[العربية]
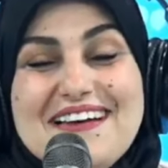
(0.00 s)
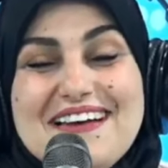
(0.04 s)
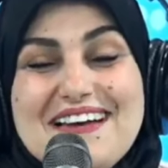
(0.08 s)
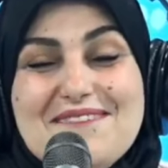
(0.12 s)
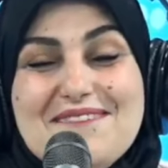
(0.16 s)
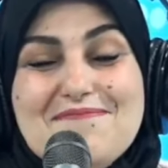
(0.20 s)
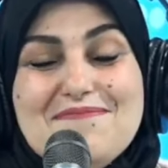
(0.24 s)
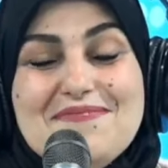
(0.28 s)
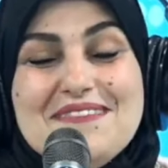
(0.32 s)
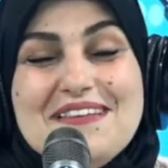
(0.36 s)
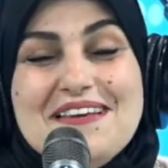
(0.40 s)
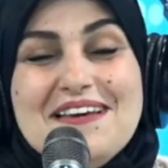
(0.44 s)

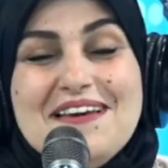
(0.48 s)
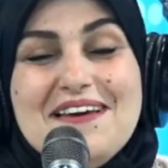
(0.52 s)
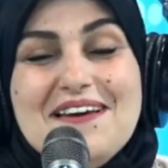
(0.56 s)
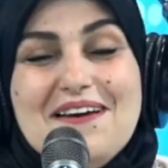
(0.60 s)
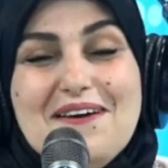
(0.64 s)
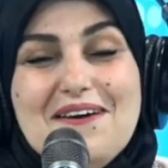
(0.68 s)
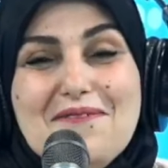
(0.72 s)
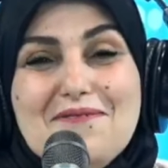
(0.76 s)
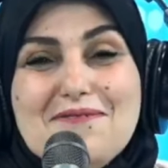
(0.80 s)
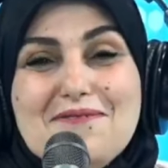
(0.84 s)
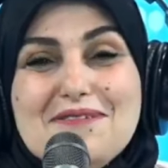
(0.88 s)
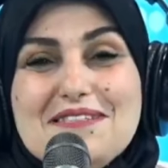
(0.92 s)

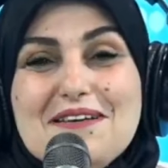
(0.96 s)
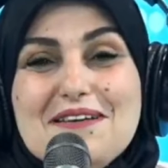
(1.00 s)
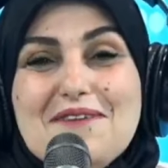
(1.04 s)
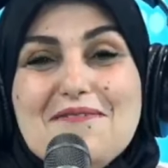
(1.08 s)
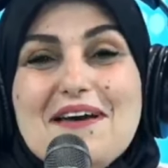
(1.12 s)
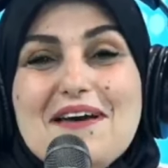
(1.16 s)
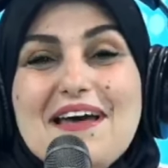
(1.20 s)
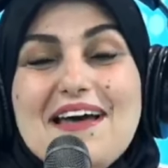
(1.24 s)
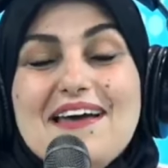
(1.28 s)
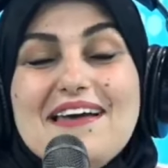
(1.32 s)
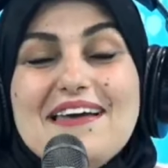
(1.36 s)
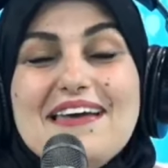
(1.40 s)
نتاعو آه،
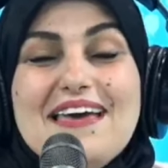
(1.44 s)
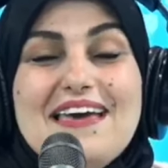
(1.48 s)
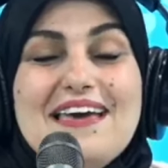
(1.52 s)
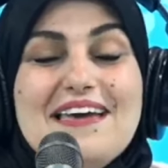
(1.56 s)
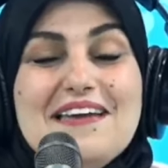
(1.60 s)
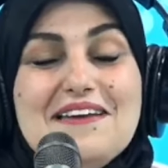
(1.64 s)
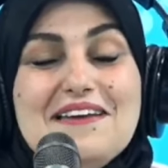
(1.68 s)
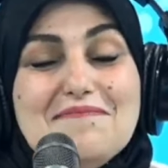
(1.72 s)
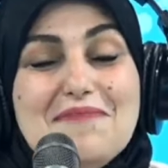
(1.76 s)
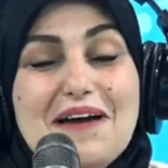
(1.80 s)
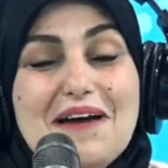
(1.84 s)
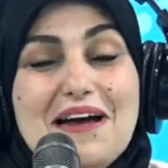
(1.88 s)
سواء
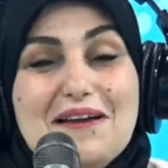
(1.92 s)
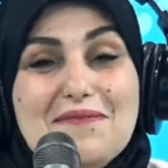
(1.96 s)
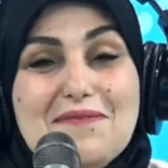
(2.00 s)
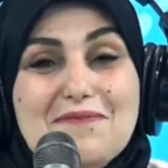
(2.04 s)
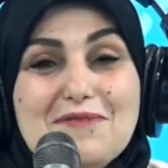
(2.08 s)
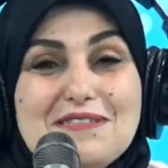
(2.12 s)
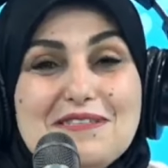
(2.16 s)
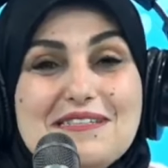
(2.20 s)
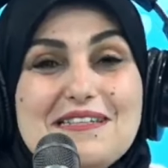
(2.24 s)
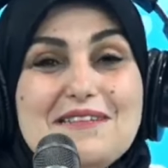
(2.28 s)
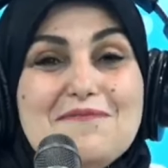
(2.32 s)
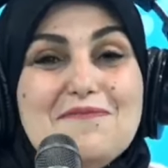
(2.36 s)
كان مع
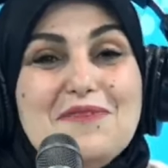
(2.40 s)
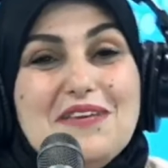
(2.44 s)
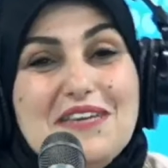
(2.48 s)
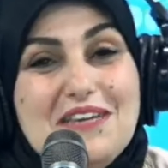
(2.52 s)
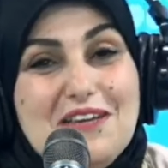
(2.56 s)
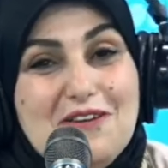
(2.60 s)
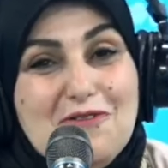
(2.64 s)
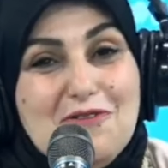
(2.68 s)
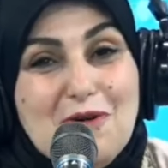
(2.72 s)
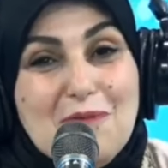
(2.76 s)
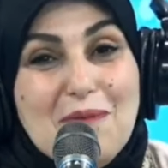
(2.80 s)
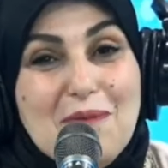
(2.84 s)

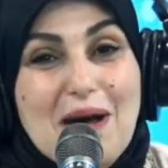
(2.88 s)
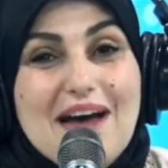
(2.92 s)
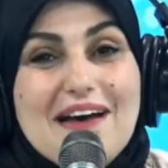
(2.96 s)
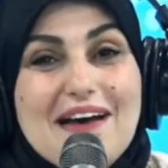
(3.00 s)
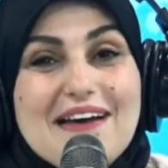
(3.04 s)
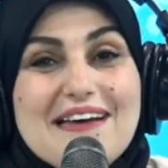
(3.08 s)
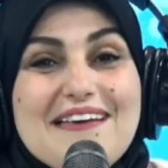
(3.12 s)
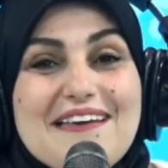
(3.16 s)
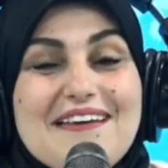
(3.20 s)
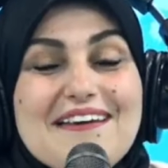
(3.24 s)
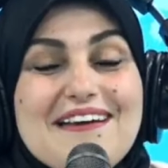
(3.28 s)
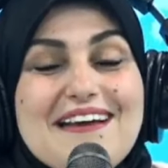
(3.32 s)
المسلمين ومع
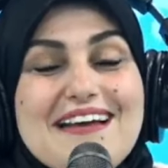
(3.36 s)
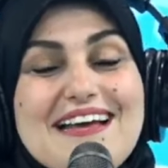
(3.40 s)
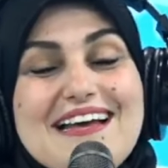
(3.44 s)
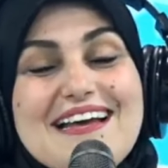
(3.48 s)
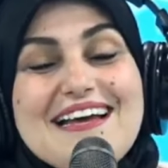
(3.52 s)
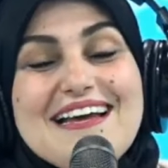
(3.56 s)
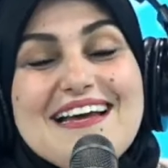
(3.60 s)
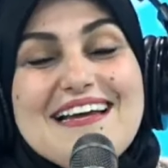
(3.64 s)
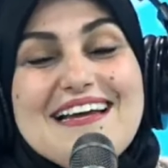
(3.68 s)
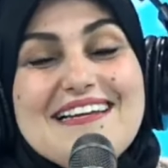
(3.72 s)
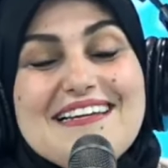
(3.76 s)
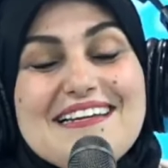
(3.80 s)
غير
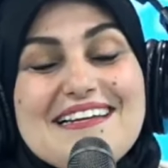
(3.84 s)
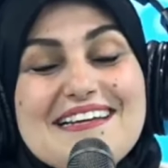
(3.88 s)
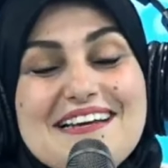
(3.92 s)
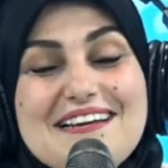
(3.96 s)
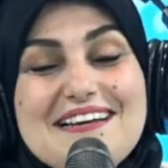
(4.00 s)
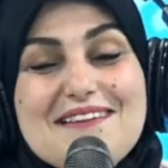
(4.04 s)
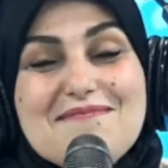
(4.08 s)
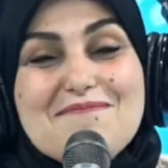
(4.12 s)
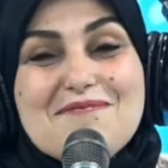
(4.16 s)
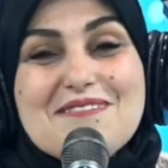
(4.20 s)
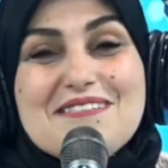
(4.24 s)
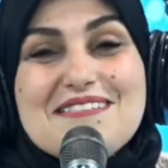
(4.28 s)

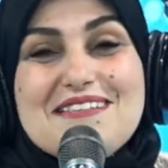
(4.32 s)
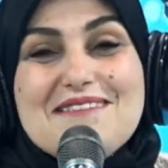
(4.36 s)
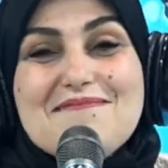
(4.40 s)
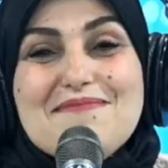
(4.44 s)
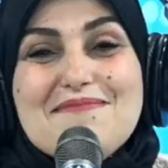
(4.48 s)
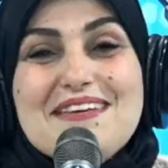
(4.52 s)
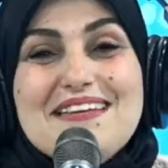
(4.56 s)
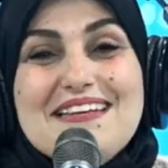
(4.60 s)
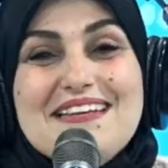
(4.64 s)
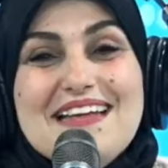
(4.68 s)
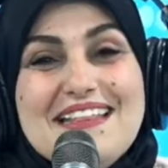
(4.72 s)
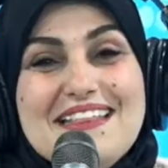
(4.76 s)

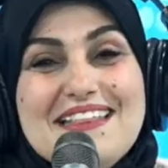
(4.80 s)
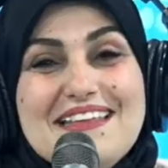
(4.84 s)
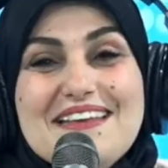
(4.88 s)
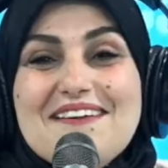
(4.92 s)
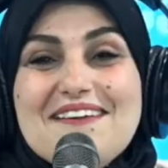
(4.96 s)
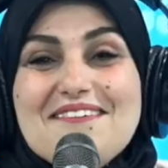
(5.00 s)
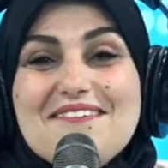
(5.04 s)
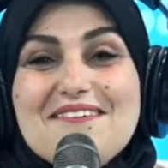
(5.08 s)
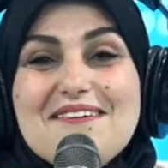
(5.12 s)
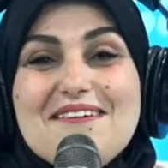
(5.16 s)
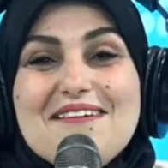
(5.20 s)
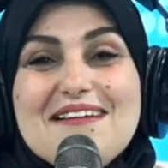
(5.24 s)
المسلمين هذه
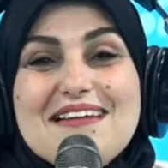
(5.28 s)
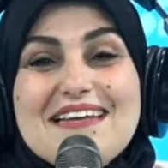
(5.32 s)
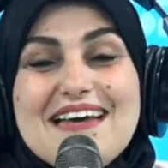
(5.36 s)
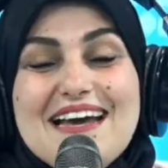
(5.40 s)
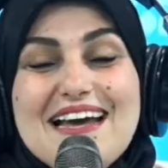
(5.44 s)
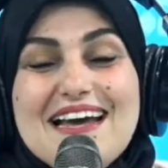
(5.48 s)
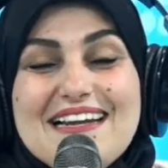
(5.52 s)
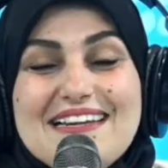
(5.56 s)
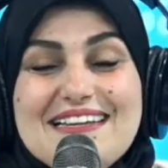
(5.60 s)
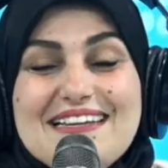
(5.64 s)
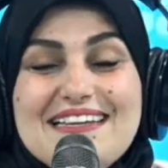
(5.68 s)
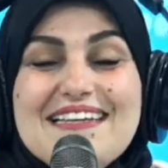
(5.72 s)
الكل
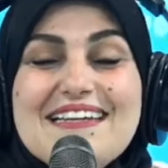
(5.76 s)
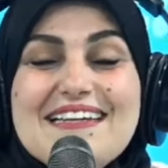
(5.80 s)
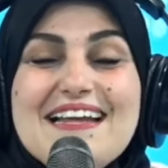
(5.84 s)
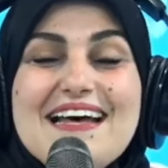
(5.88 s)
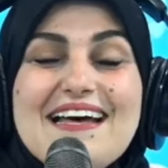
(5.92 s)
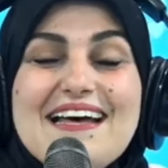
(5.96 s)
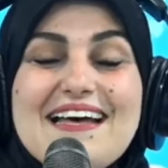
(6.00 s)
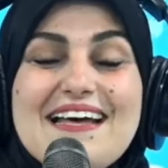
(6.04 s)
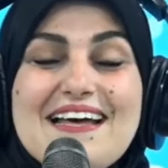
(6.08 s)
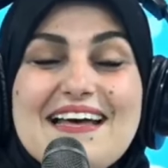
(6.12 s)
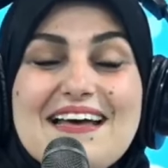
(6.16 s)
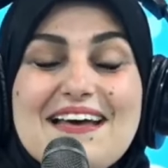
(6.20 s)
يخلينا
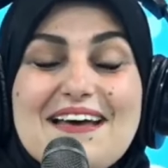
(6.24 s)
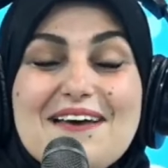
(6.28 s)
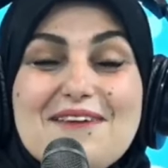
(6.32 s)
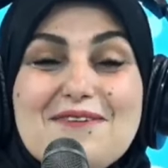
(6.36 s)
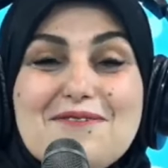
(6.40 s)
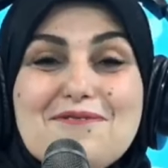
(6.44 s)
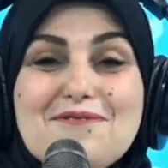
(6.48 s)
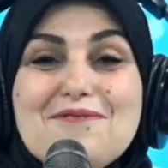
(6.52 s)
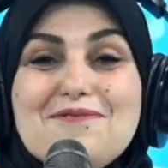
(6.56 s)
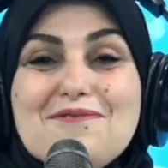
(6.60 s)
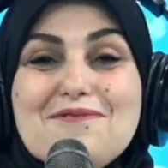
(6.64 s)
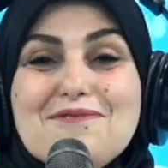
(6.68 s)

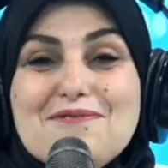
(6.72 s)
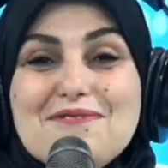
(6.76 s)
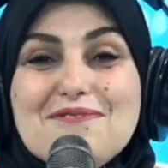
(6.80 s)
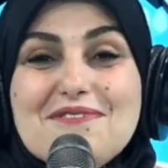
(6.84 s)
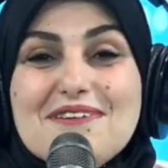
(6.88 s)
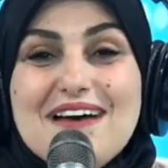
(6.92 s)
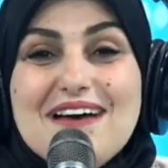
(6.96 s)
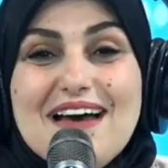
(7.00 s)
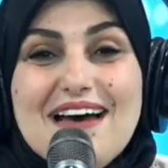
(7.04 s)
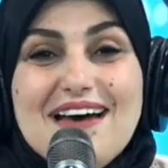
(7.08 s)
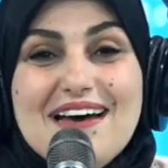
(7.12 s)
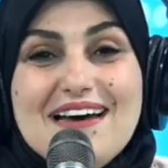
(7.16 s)
نكونوا
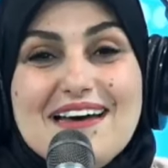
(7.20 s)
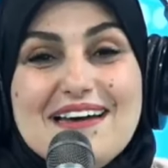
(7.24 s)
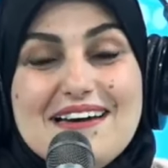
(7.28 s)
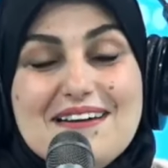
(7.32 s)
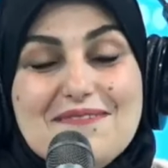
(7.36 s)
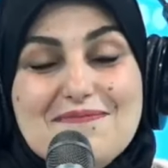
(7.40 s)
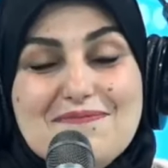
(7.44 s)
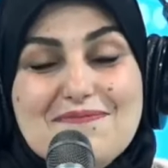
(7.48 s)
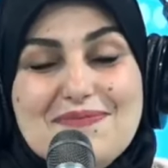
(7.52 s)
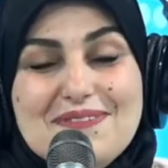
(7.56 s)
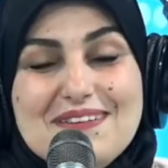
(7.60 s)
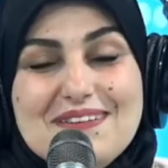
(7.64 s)

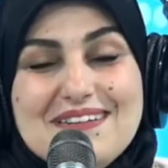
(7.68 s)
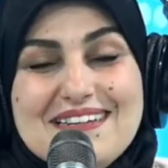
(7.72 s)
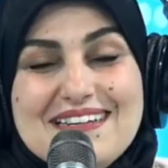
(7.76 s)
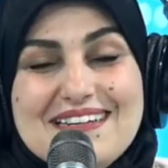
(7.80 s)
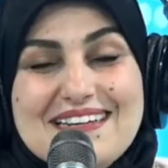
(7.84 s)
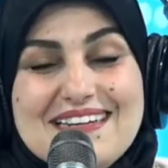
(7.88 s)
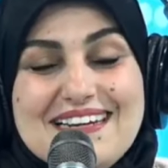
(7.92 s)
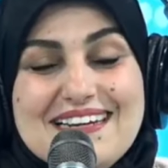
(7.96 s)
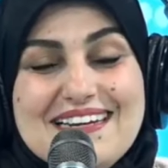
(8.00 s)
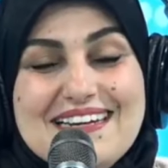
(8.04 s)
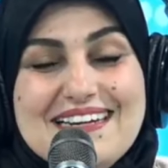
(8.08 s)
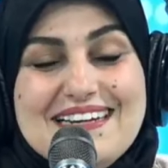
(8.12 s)
اقرب
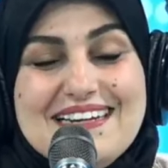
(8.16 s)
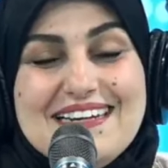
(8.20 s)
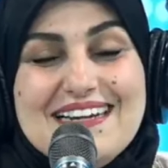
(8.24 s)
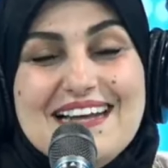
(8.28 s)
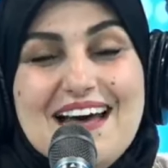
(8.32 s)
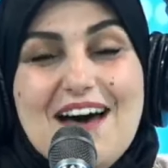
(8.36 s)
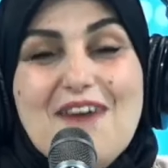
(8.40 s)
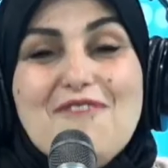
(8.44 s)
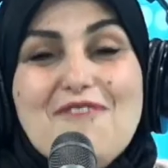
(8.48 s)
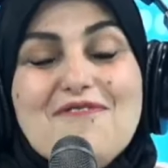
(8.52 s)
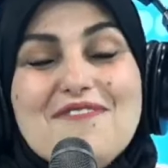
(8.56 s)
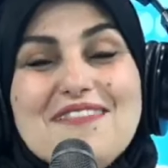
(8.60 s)

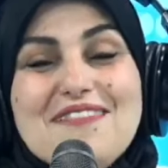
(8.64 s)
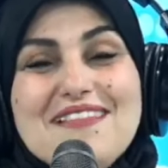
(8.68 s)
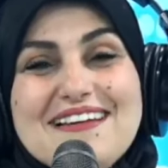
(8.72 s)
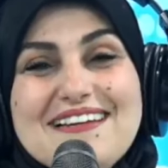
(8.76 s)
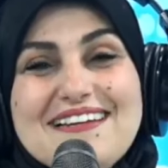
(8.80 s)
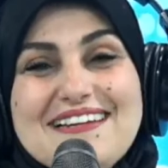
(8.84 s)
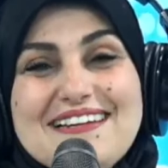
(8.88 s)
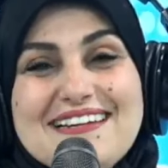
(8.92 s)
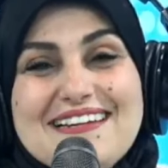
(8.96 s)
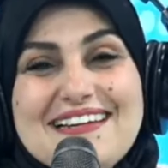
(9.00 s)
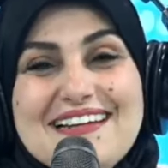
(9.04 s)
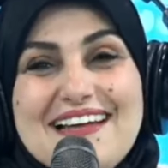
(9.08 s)
الافضل
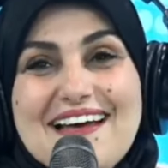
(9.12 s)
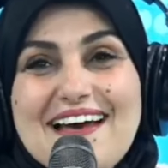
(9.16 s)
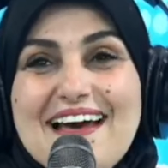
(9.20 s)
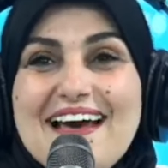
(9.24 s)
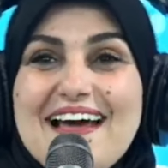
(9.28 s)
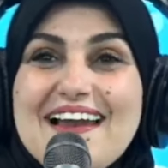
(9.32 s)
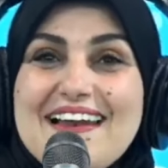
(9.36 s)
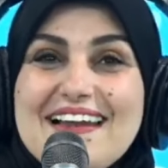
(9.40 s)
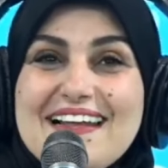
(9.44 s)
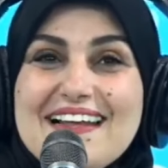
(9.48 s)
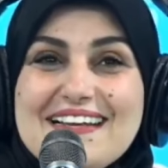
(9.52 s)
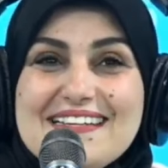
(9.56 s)

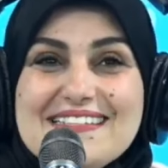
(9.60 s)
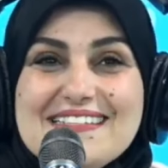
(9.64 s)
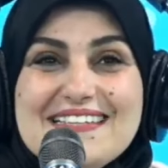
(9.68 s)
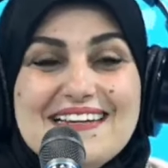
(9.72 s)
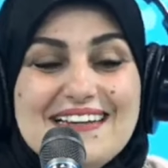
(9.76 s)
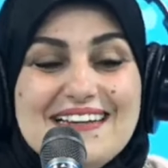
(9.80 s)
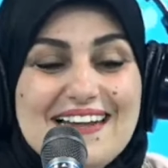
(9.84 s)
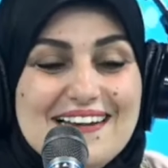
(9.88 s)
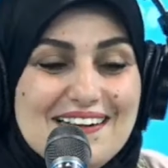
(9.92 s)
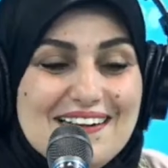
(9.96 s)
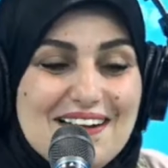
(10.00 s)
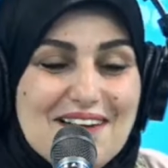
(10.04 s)
الخلق
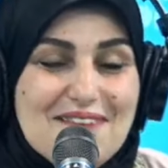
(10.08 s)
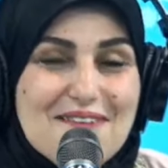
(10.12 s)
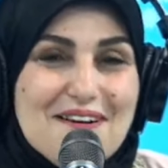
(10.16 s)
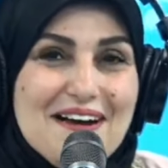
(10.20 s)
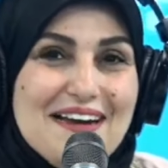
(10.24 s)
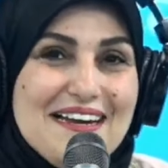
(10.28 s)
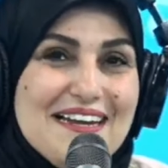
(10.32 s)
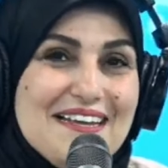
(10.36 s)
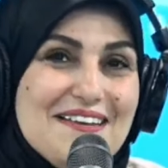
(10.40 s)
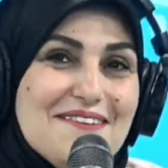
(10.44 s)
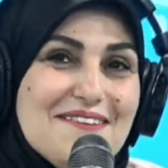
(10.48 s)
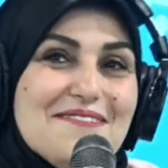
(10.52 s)
صلى الله
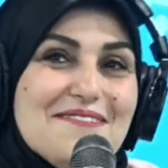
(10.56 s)
عليه